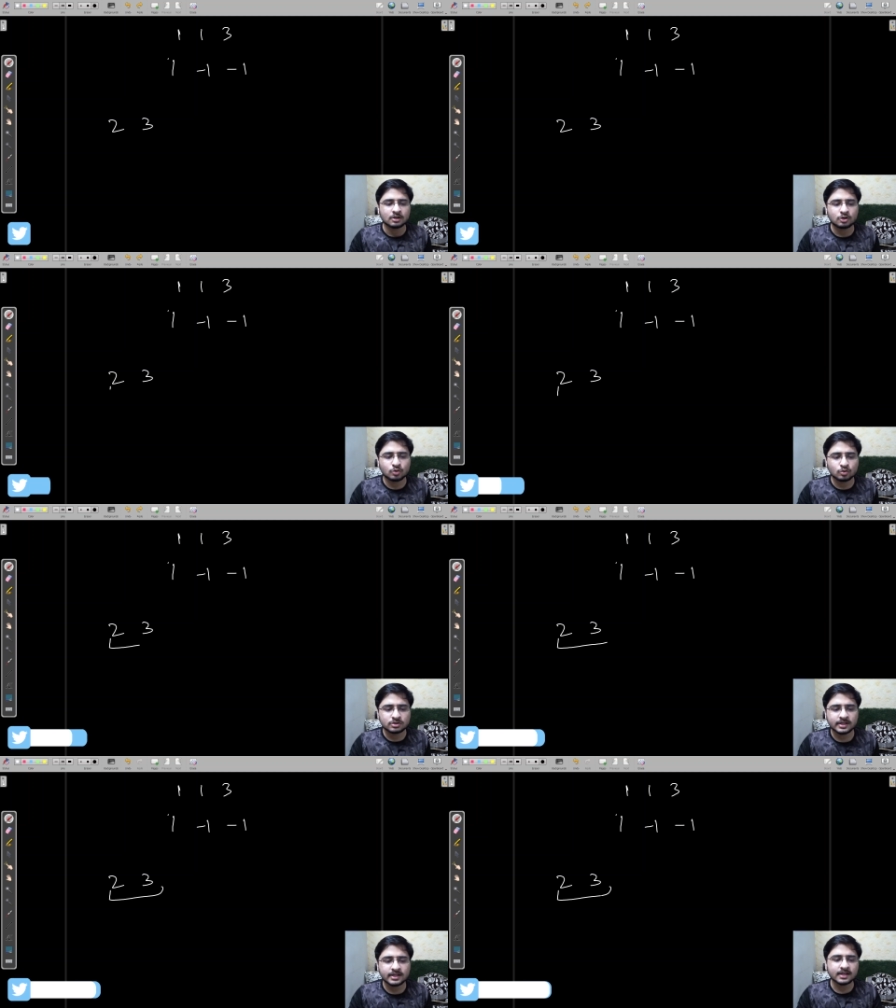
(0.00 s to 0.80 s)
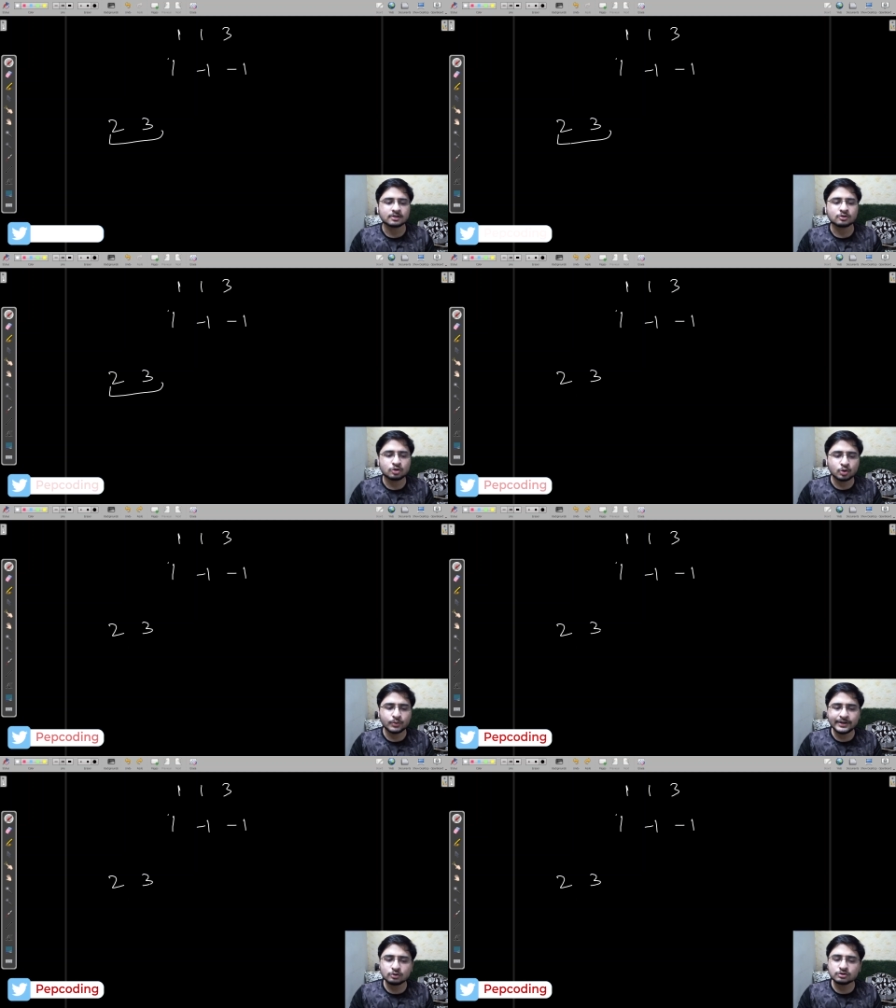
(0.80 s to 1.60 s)
टू थ्री है तो टू
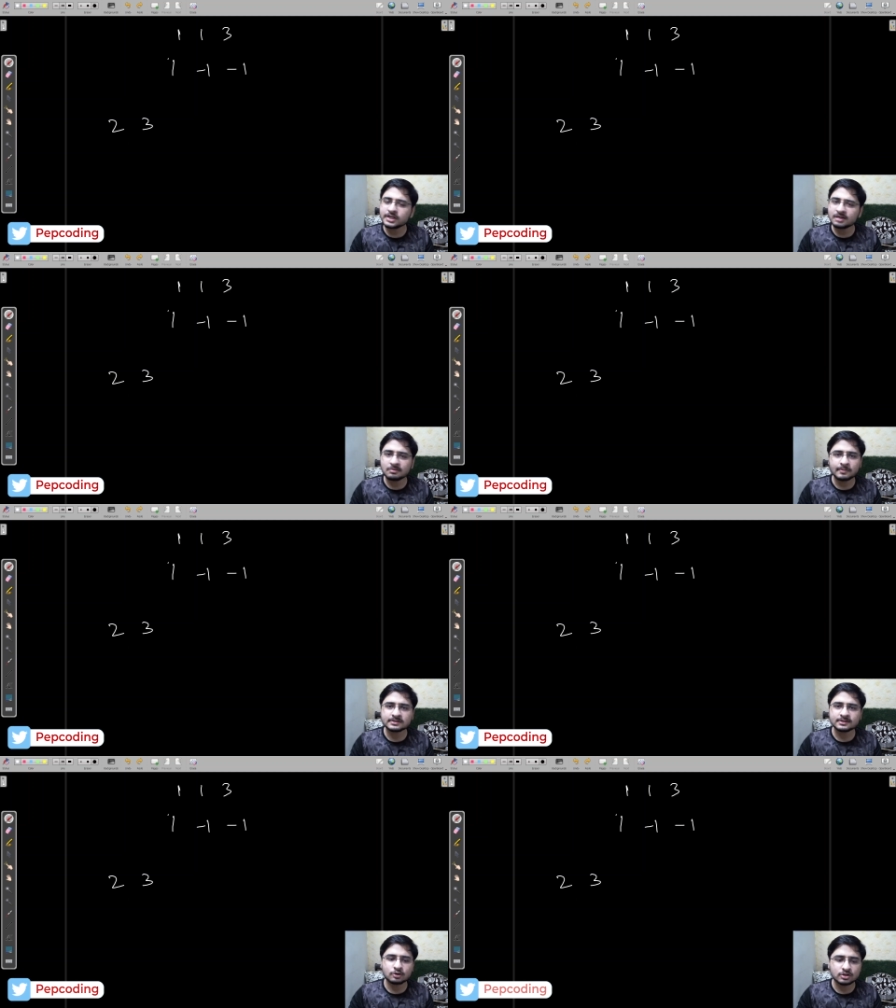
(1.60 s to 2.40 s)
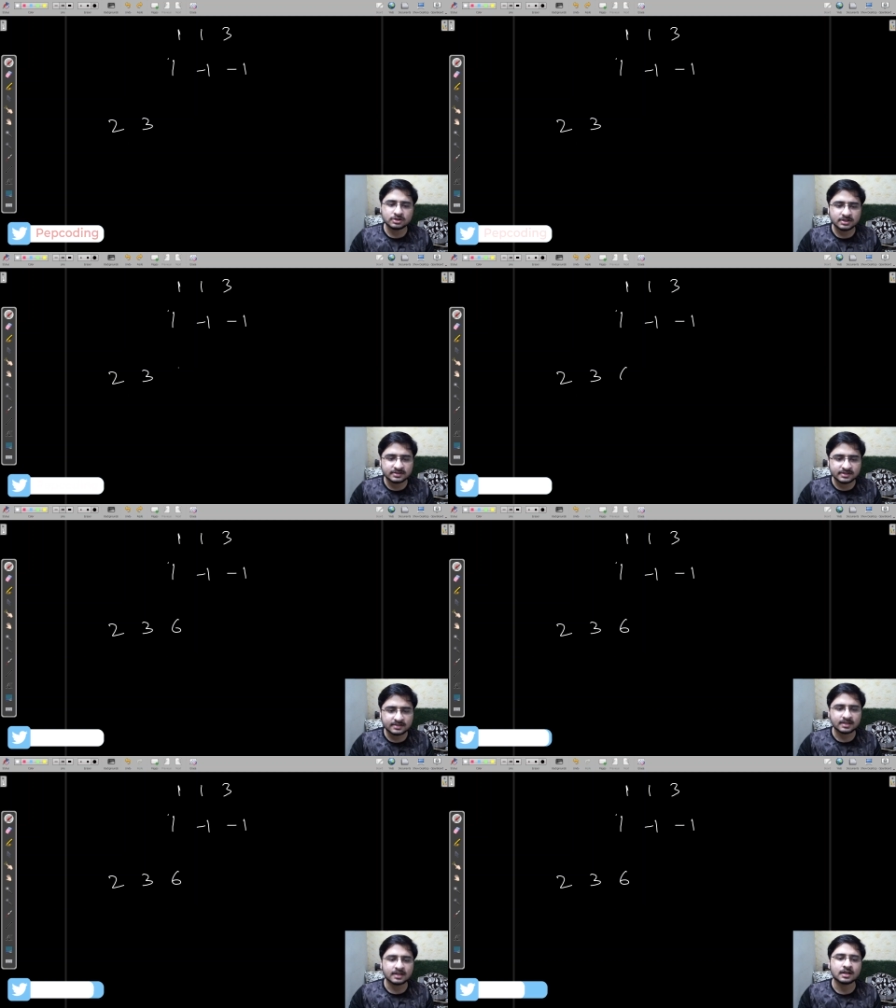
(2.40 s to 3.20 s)
इंटू थ्री एरे में प्रेजेंट होना चाहिए
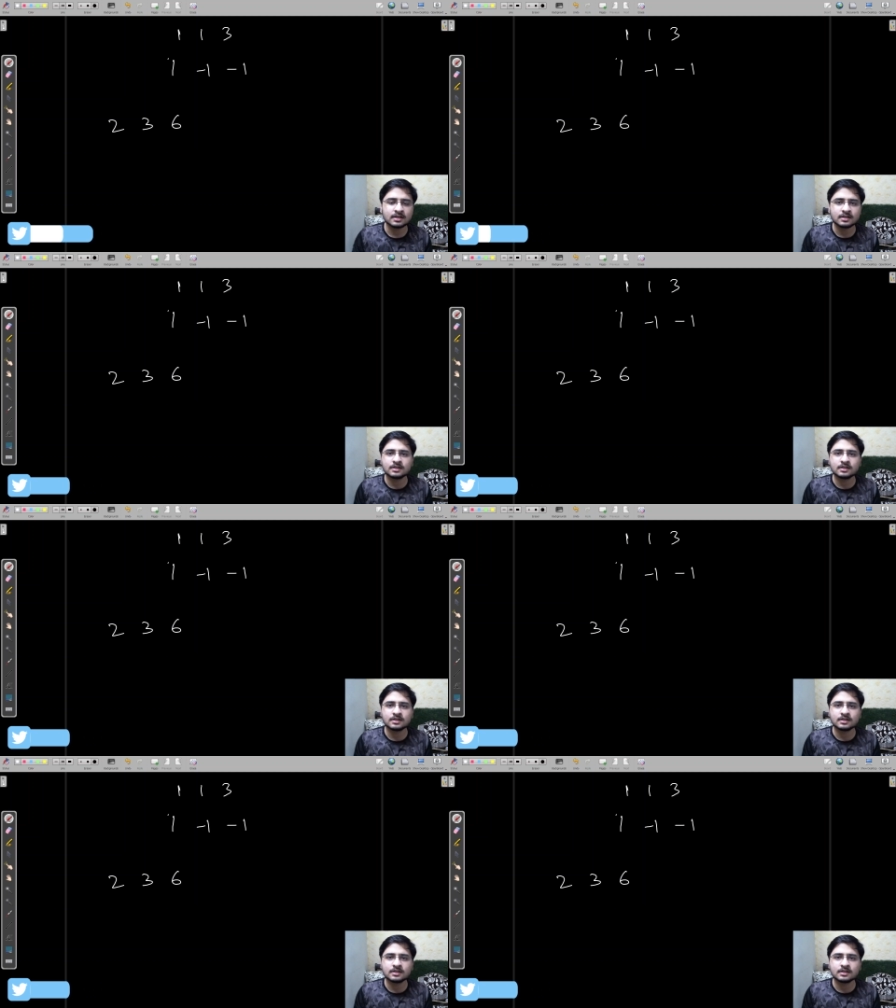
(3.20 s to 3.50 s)
सिक्स आया